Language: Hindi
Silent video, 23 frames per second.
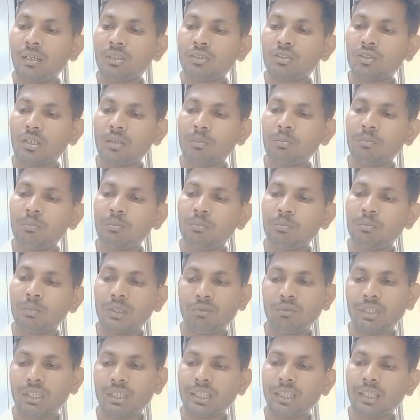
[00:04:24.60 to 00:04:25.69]
सॉरी बी
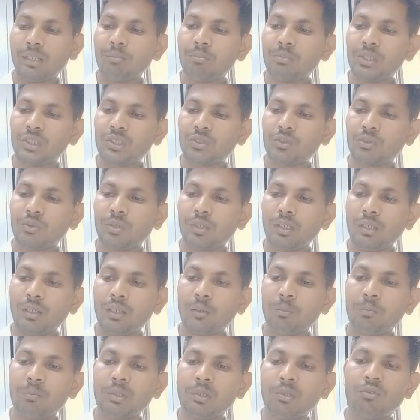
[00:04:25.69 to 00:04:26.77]
वन है बी टू
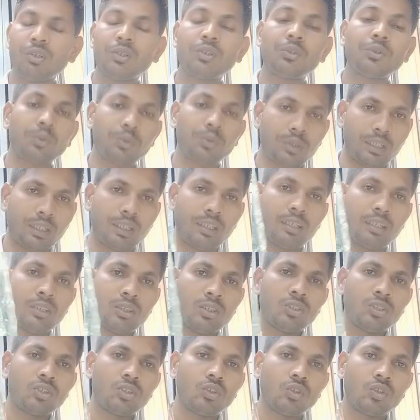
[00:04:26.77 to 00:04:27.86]
है बी वन टू है
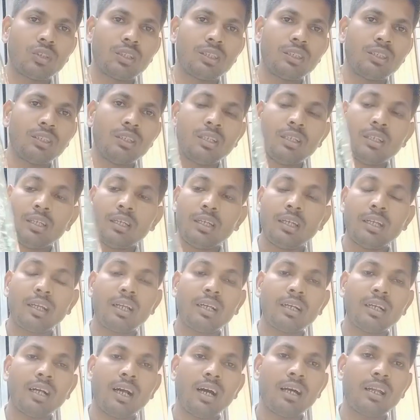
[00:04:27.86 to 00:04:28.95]
जो कि एक
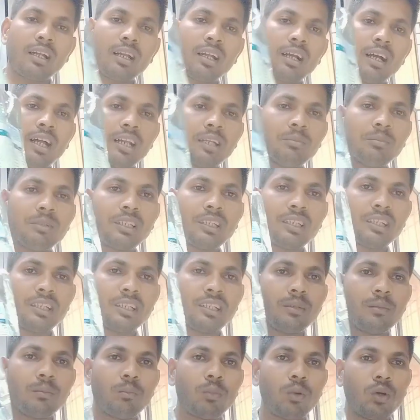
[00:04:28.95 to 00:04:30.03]
हर एक एनिमल के
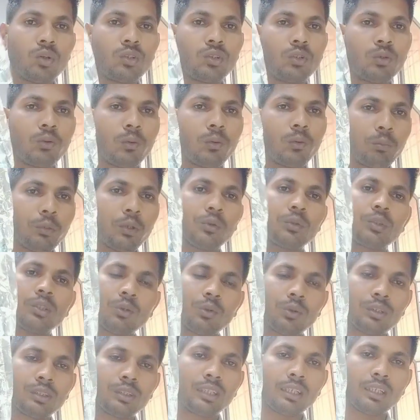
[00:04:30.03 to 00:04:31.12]
लिए बहुत ही उपयुक्त तो
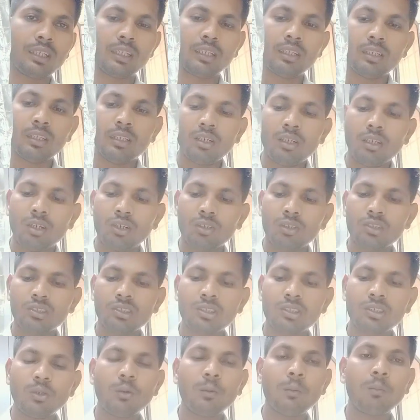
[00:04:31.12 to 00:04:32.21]
होते हैं और दोस्त
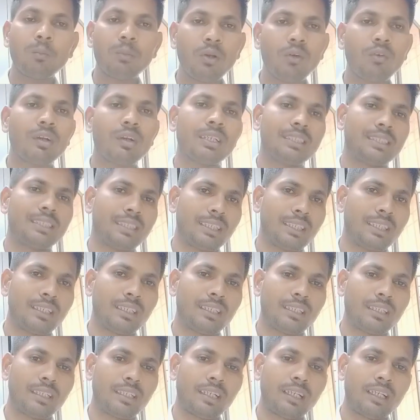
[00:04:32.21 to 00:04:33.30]
उसके उपयोग कैसे
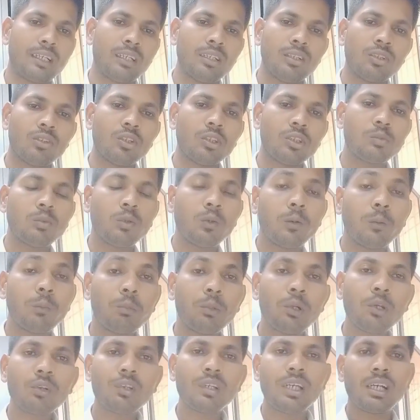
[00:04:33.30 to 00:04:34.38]
करने हैं तो उसमें
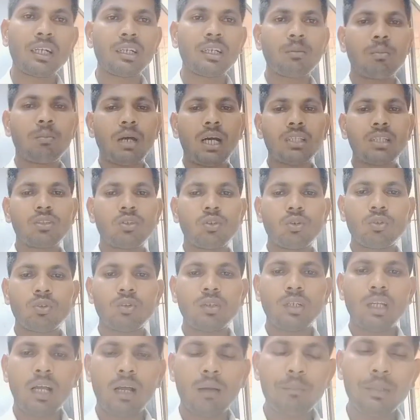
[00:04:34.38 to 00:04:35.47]
उपयोग की अगर बात करूँ तो
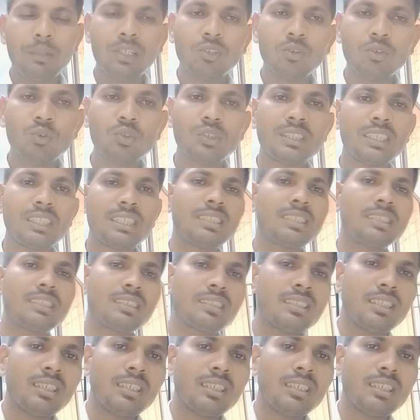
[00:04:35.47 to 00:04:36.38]
यहाँ पे यूजेज